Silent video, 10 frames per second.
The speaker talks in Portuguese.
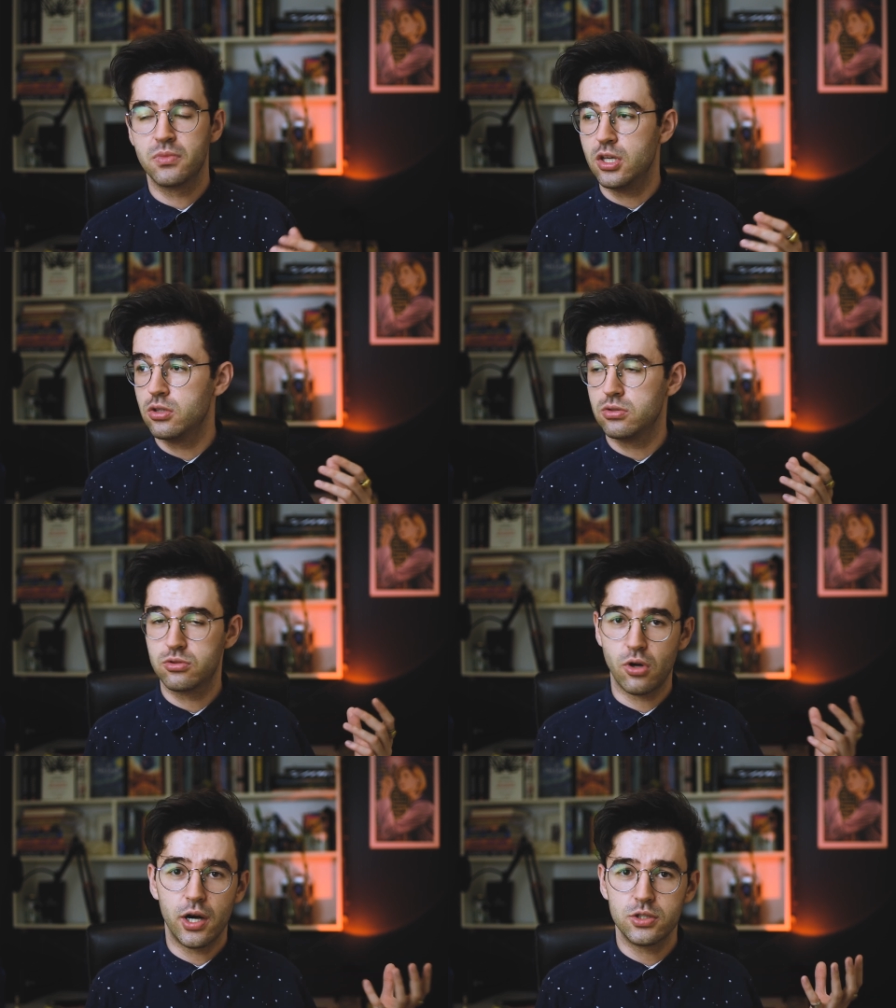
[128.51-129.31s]
Em
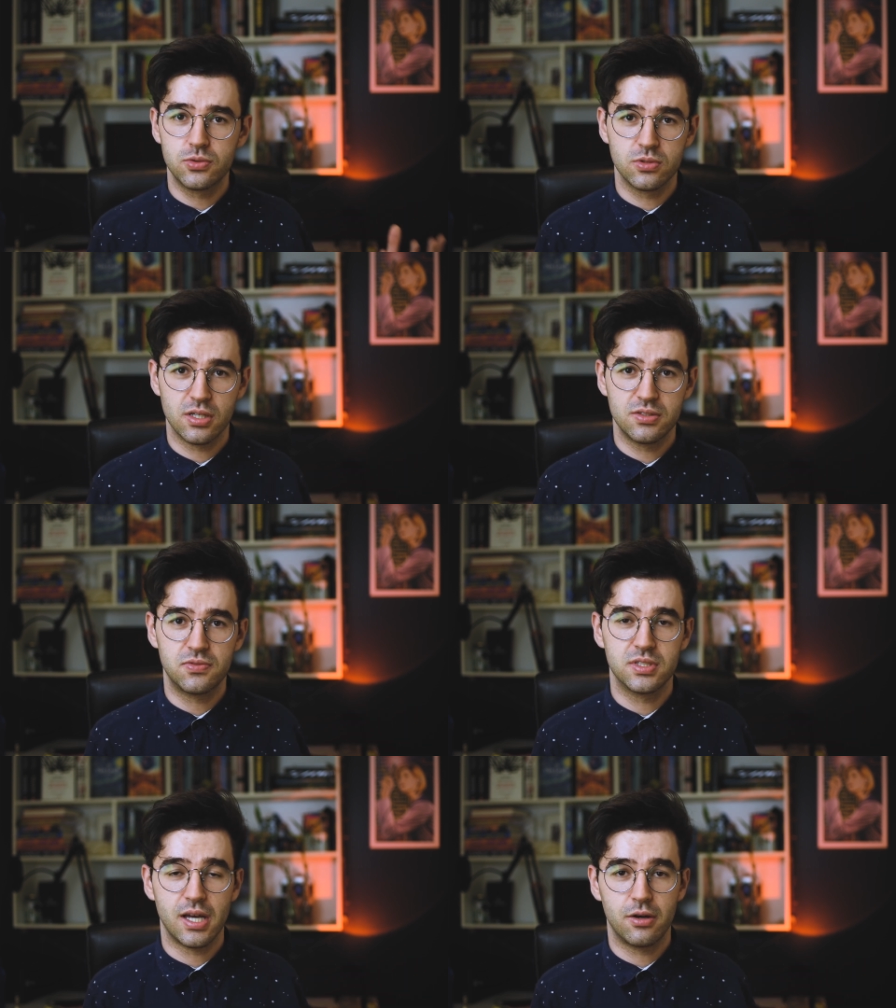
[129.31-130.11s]
Torchwood
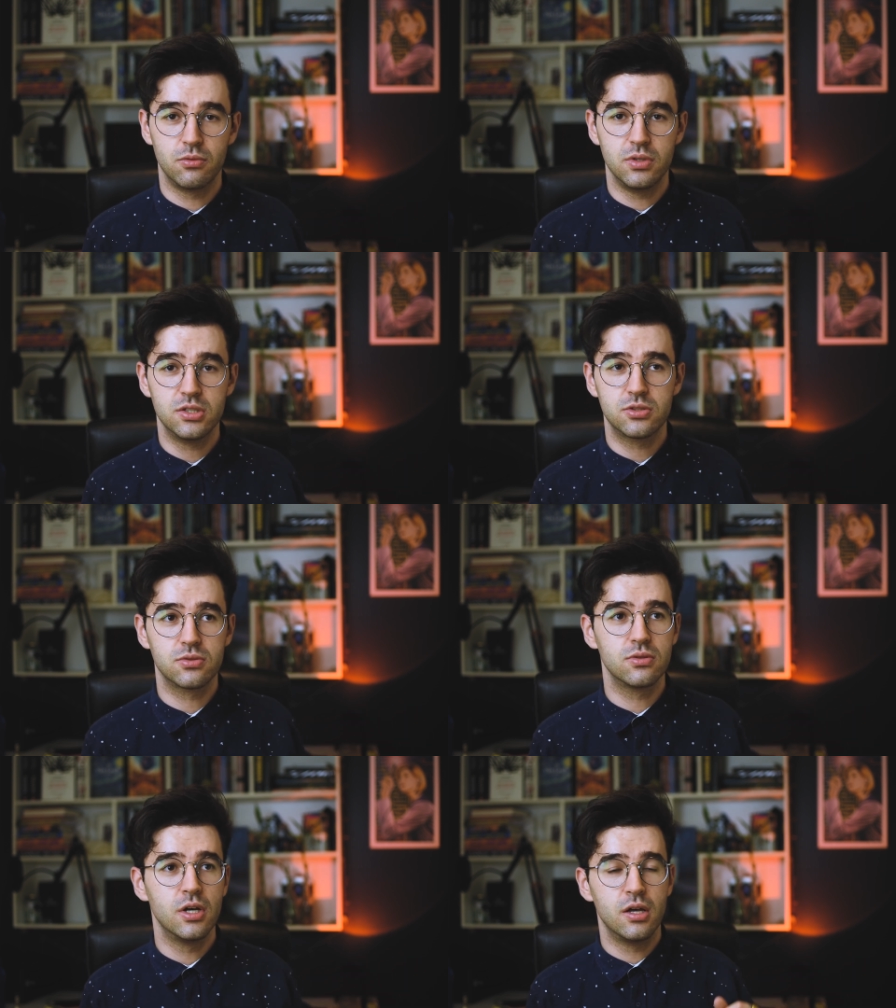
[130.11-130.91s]
eles fizeram
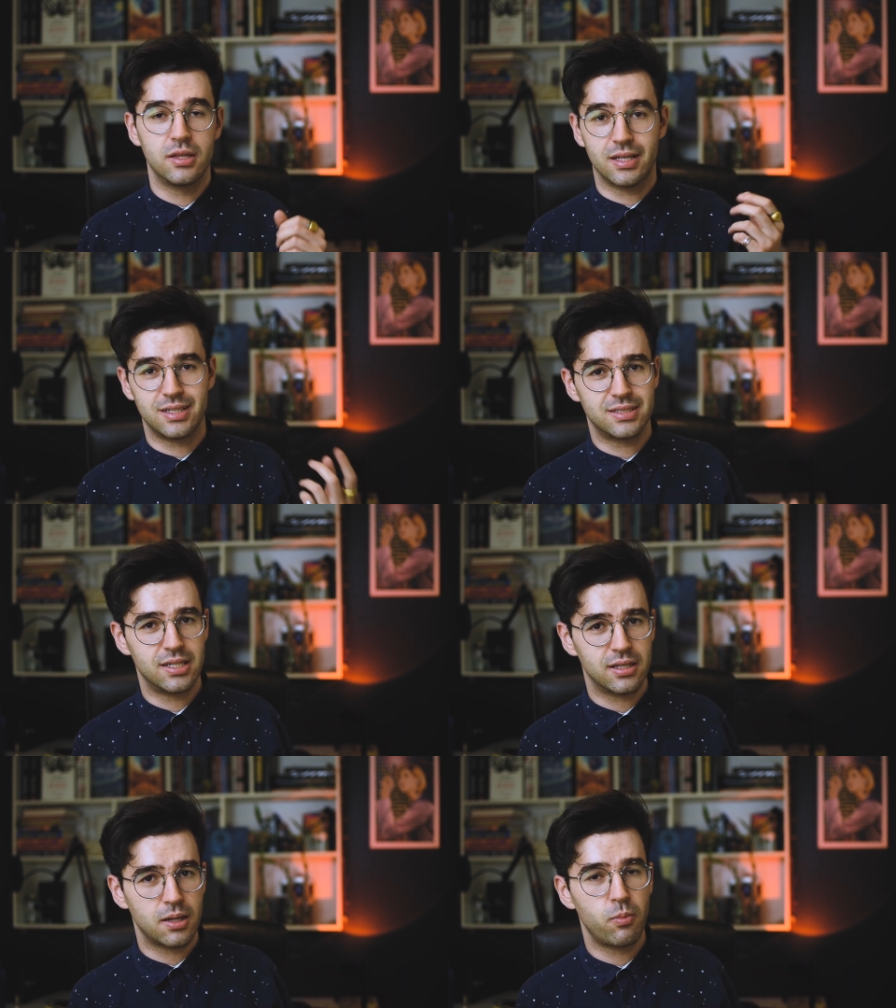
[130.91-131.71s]
isso na
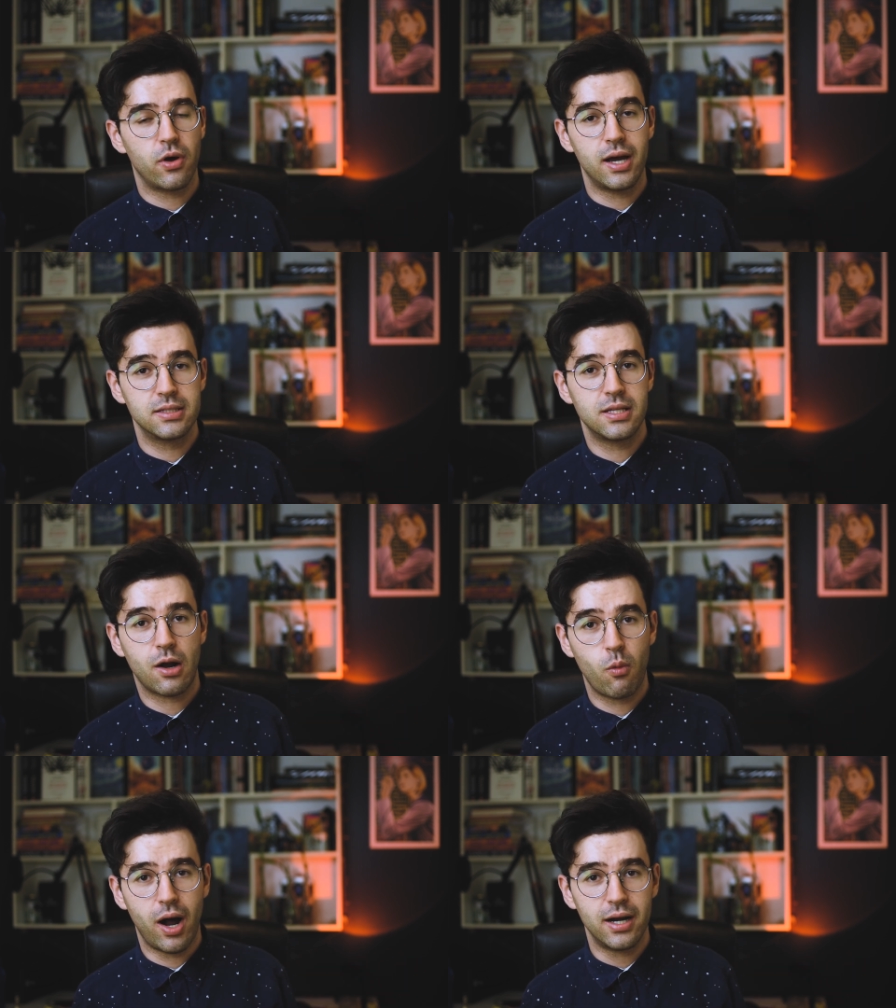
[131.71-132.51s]
terceira temporada e
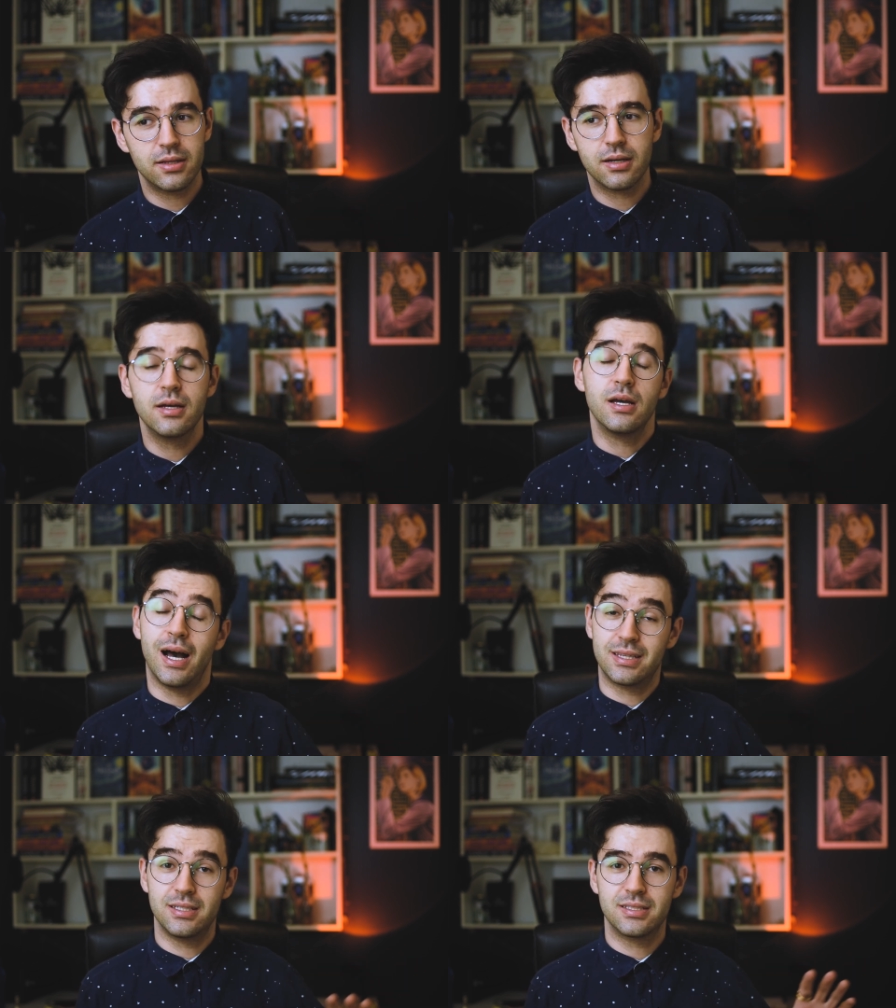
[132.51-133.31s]
na quarta.
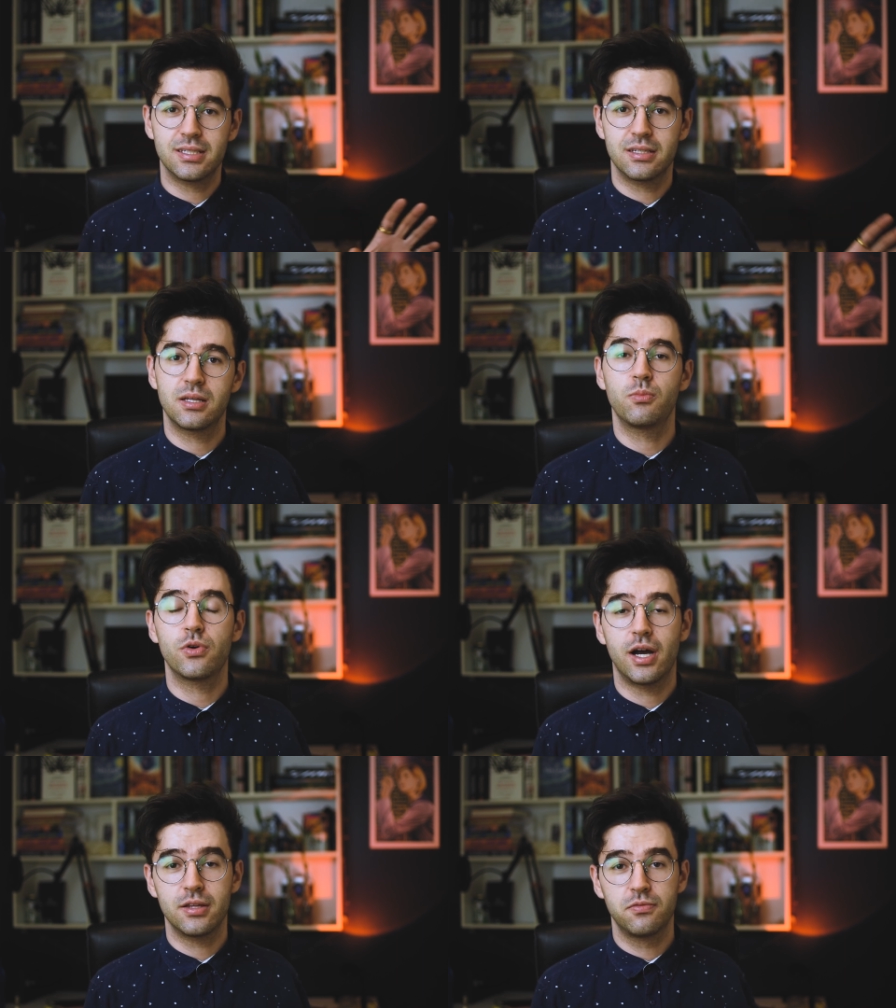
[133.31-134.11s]
A terceira
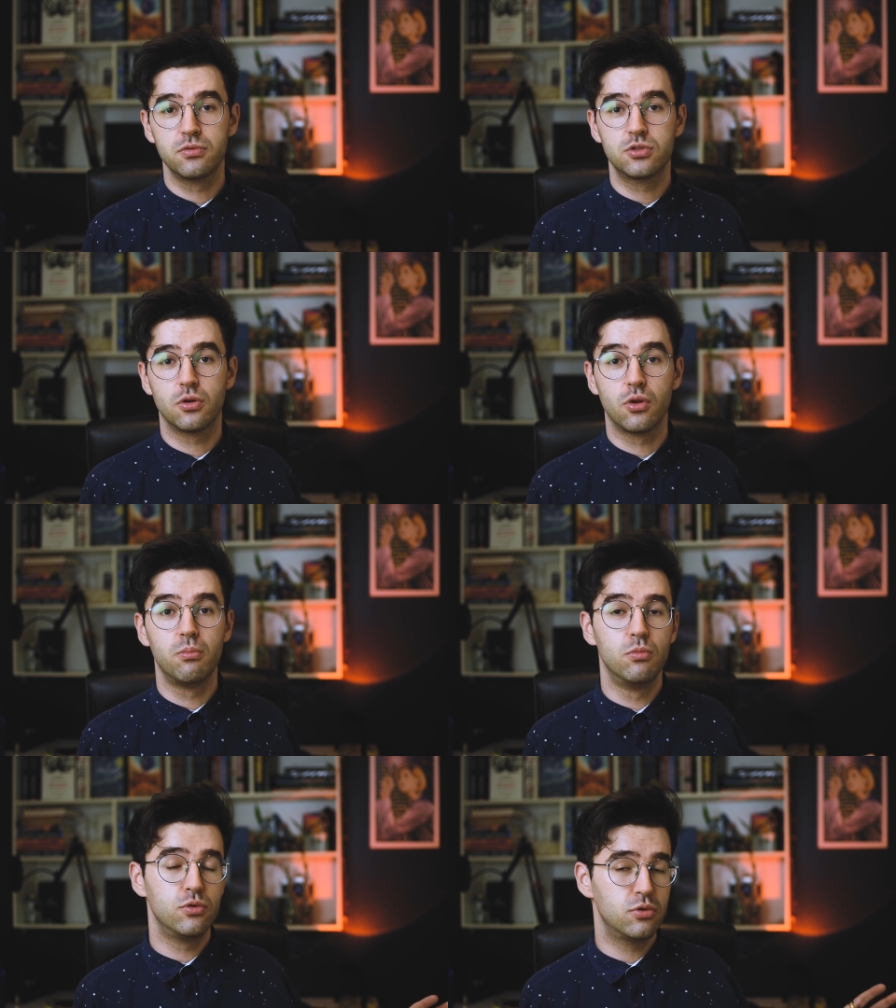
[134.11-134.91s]
temporada funcionou
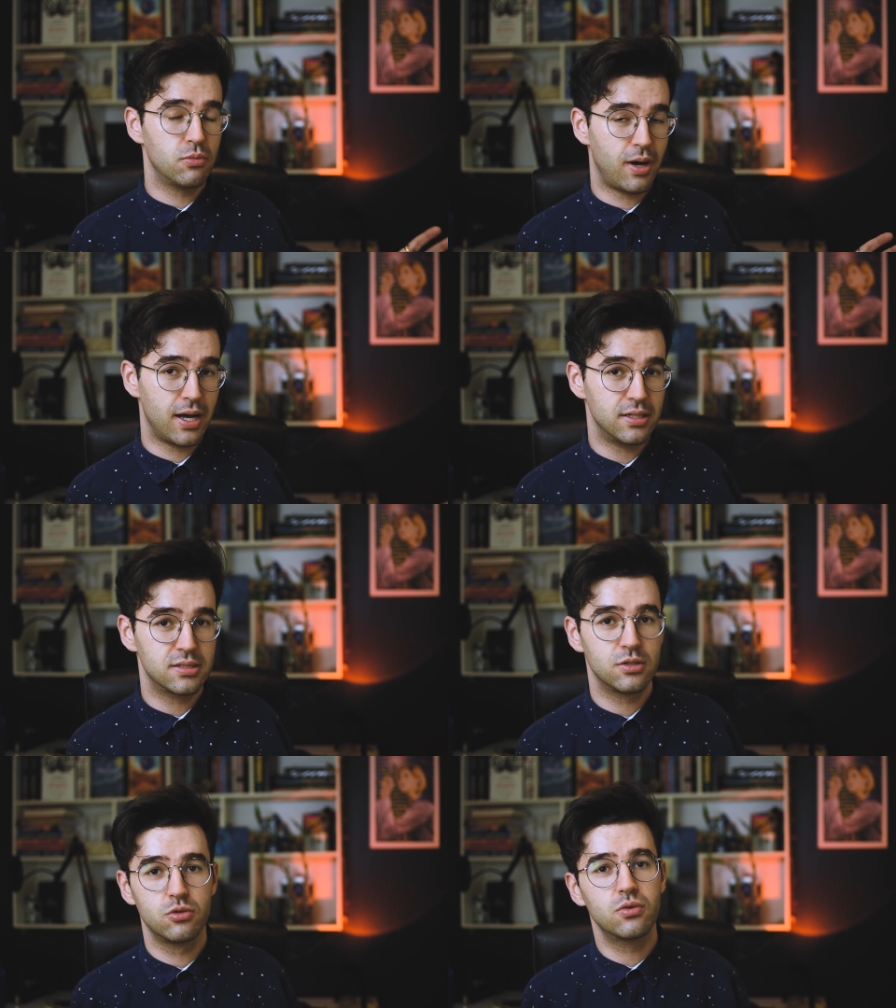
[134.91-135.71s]
muito
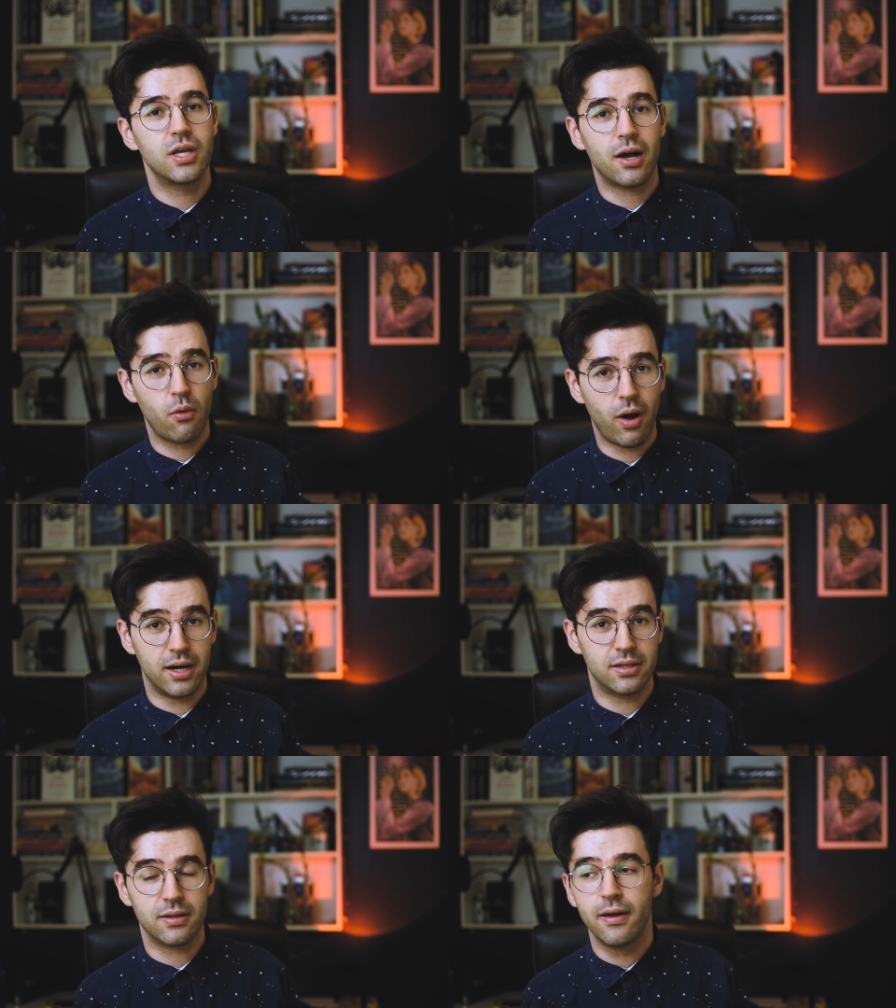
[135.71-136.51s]
mais do que a
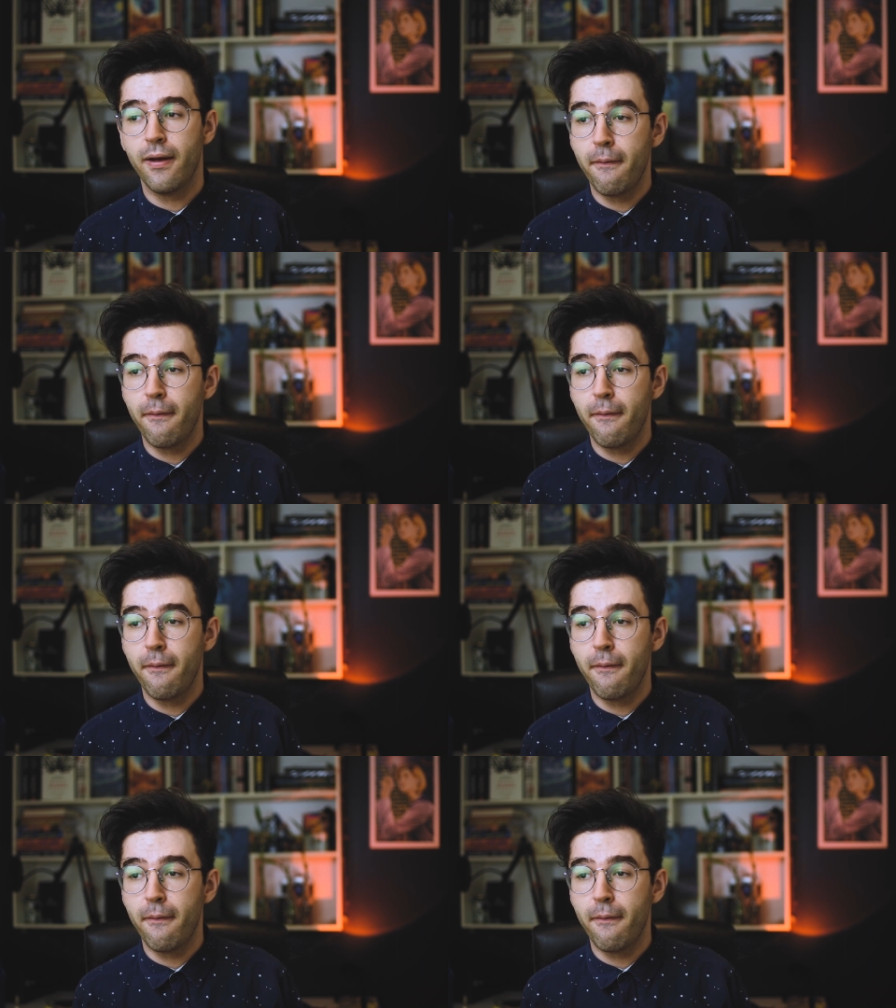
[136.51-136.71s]
quarta